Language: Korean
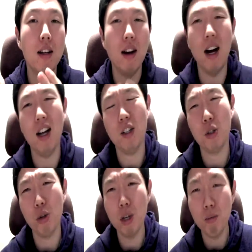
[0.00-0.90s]
아, 저
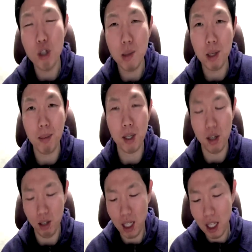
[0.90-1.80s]
손에 물집
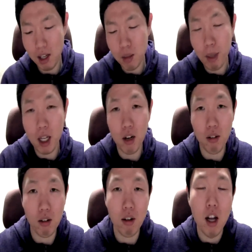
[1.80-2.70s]
잡혔어요. 기타
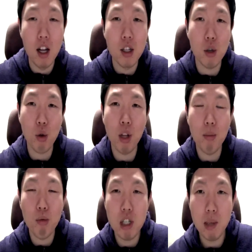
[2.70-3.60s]
연습하느라고요저 손에
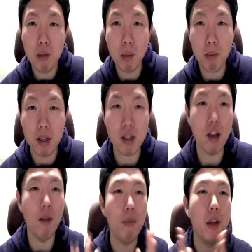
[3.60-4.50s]
물집
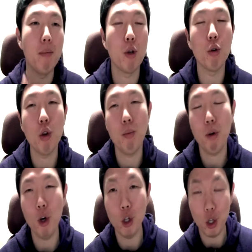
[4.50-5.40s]
잡혔어요. 그 정도의
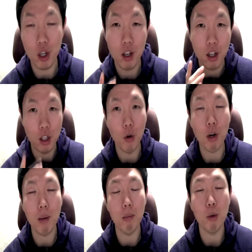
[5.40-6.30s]
표현을
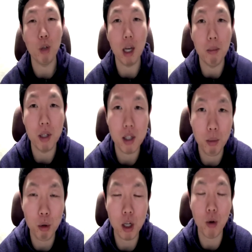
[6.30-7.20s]
영어로 한번 우리가 한번
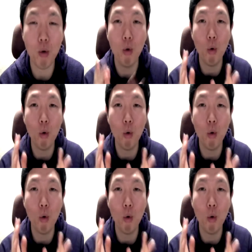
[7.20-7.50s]
써보자고